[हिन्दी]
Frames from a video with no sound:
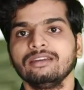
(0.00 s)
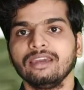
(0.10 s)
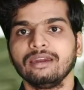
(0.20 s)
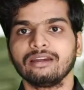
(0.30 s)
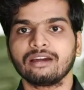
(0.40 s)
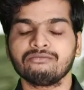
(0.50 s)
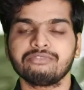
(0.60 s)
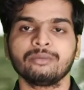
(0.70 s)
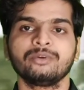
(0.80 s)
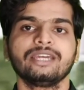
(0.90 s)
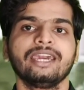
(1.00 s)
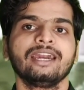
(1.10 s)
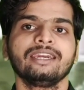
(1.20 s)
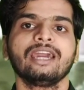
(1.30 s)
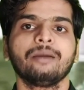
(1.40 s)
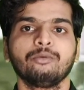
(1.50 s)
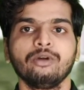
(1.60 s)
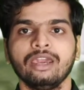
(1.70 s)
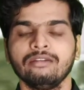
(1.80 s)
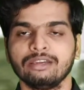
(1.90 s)
ये कंफर्म हो जाएगा कि
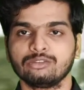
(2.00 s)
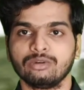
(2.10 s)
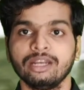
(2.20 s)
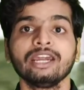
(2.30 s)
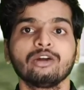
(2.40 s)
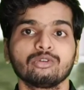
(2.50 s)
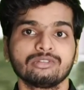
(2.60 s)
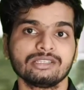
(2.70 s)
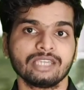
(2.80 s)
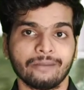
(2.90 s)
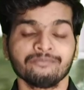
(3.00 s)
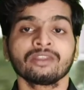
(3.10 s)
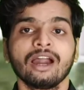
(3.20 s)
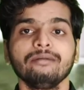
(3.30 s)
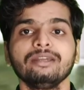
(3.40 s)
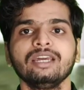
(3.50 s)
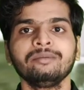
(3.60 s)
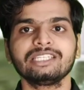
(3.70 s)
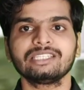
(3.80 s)
आपको ए वेस्कुलर नेक्रोसिस है अब यदि हम